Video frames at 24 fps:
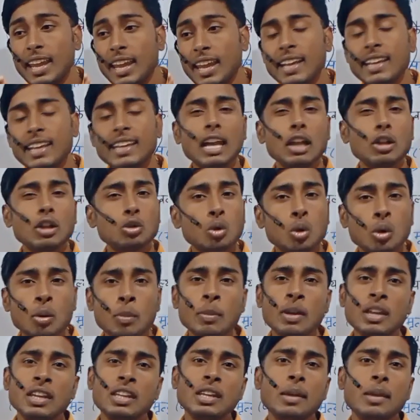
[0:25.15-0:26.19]
एक या दो
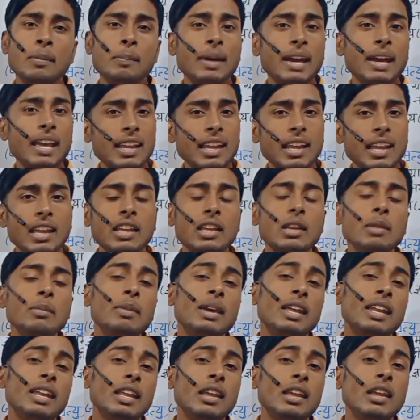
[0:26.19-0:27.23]
महीने पहले ही
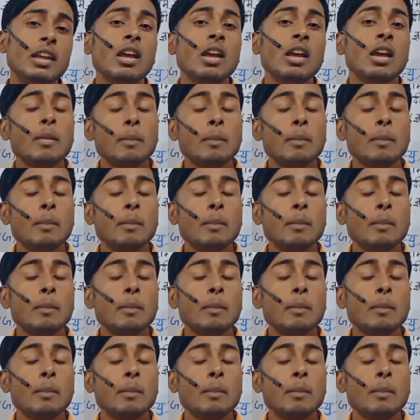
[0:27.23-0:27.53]
मैंने